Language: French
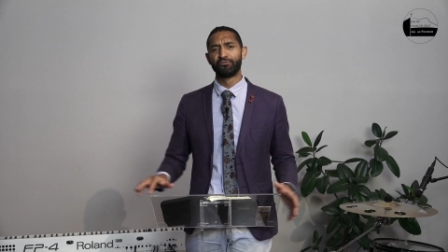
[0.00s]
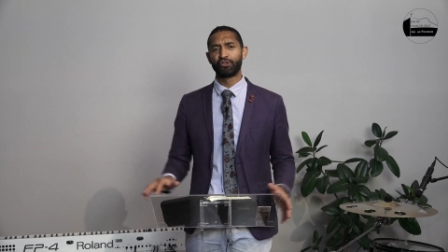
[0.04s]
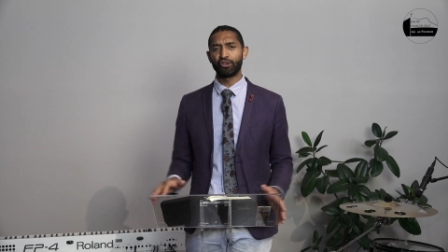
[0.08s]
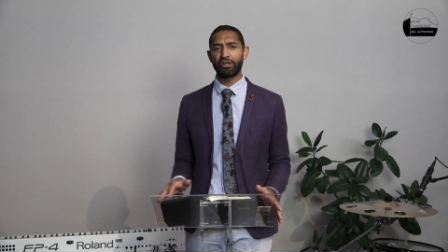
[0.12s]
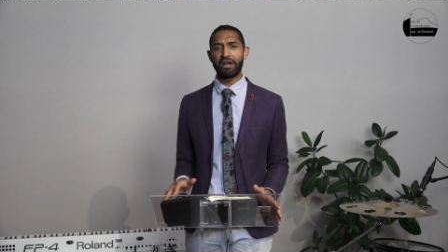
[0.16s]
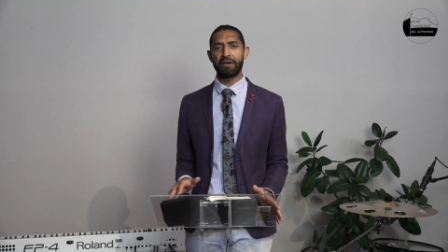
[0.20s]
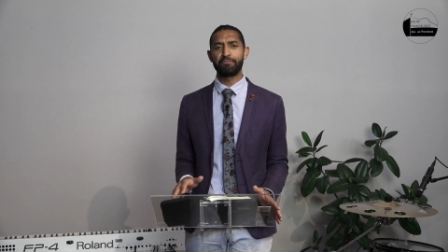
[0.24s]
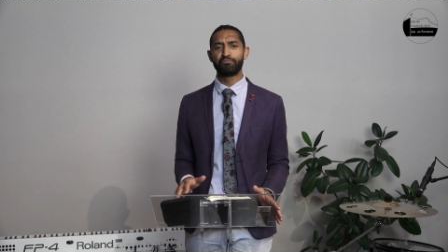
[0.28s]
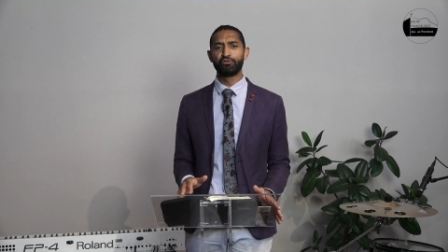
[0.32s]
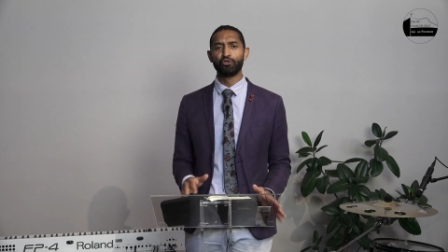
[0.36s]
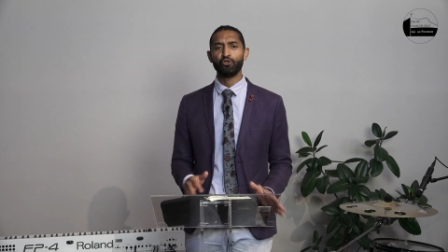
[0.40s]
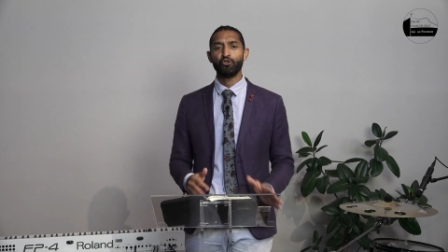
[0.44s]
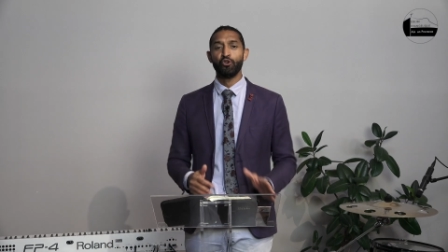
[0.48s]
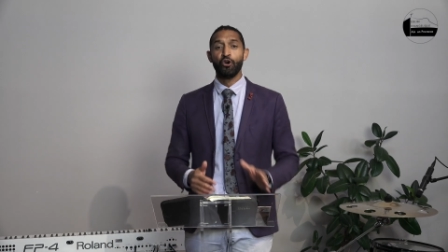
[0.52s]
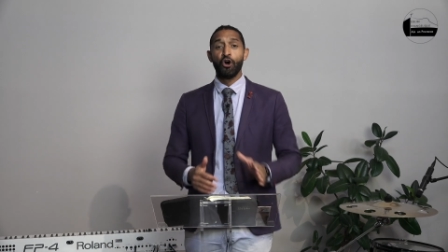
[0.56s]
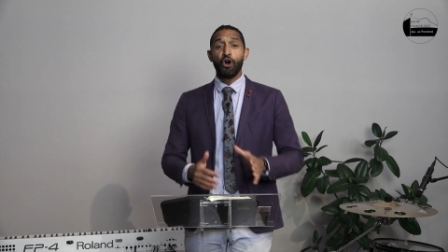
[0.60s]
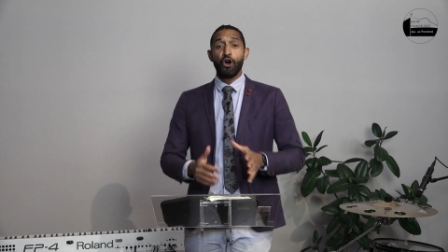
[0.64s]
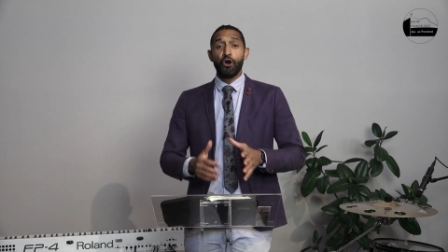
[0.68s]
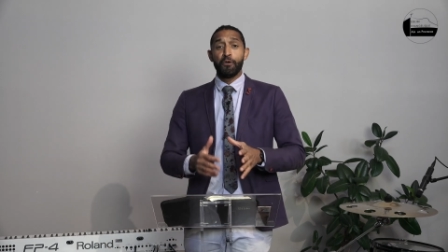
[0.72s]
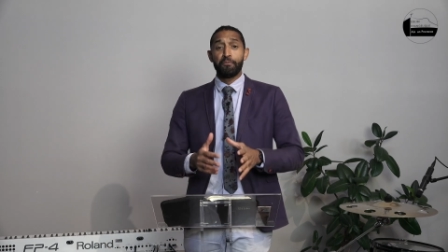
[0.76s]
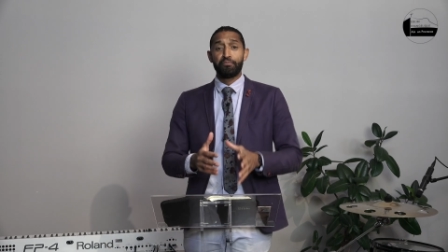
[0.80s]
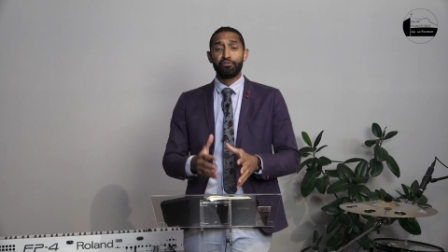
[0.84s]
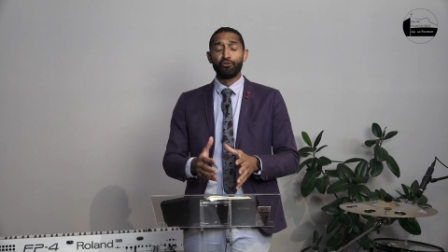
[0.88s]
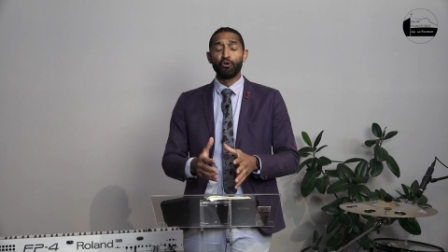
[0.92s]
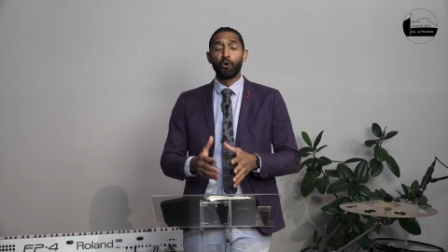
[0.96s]
de la boue
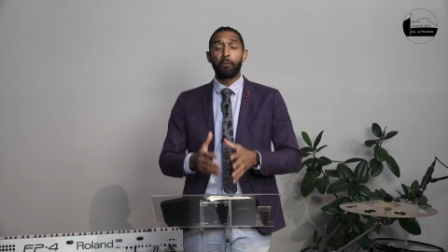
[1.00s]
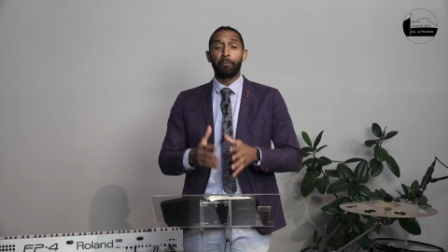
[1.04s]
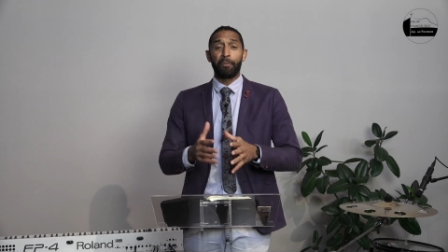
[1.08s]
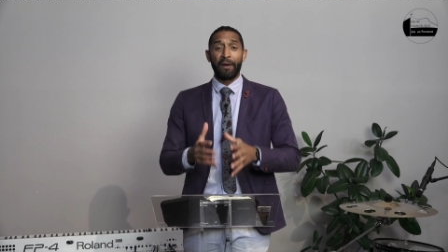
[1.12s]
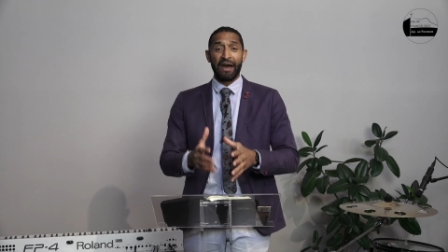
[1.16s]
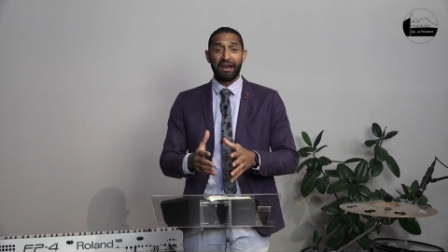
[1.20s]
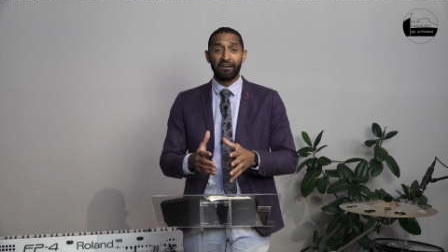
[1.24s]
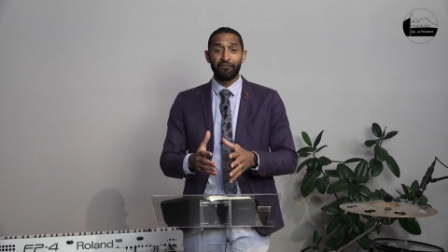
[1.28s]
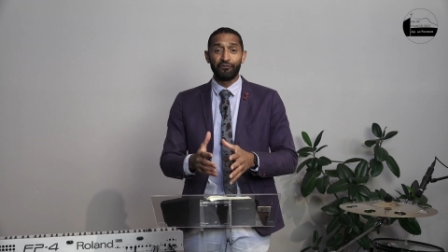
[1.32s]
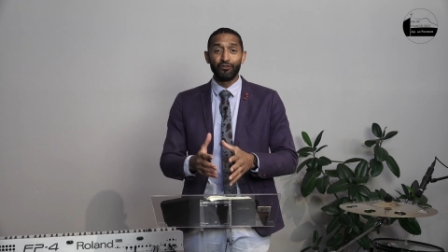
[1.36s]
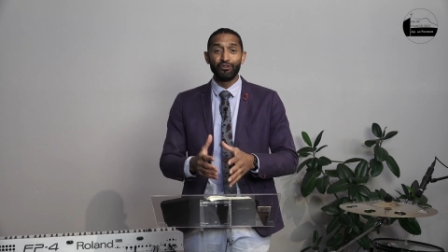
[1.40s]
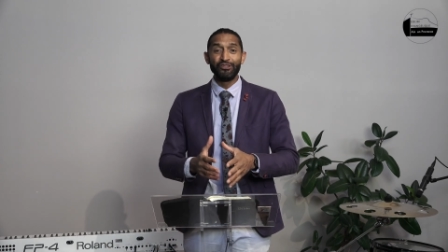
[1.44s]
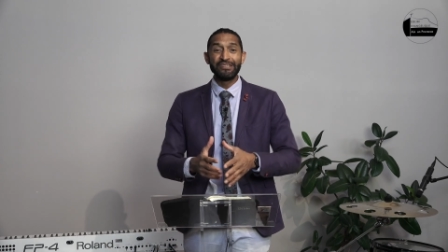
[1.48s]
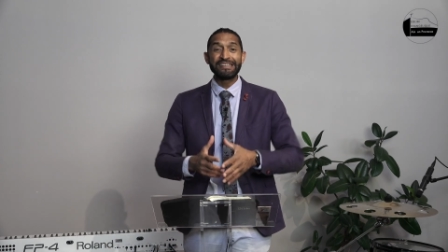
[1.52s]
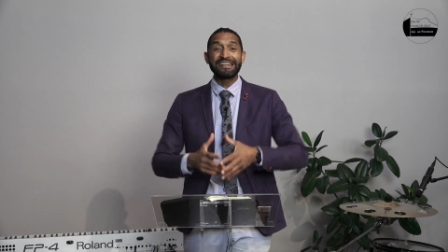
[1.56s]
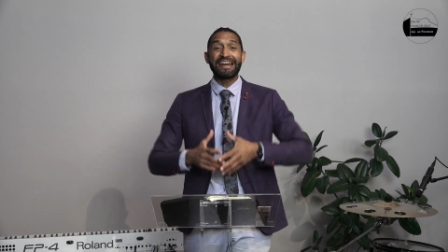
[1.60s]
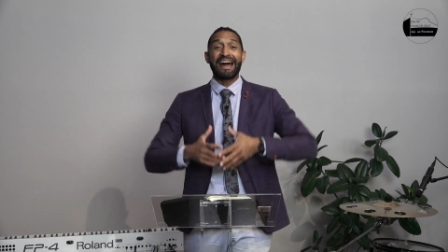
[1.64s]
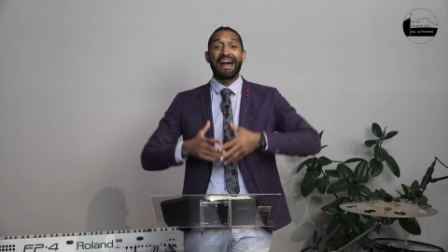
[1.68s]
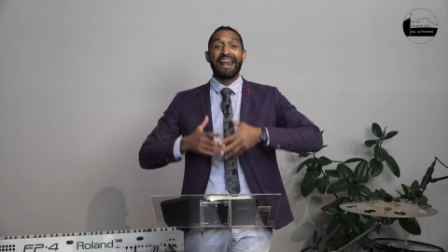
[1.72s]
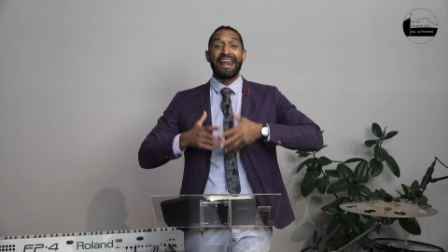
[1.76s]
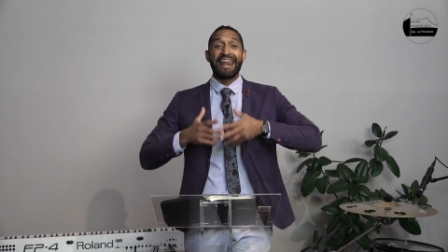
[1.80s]
pour parvenir à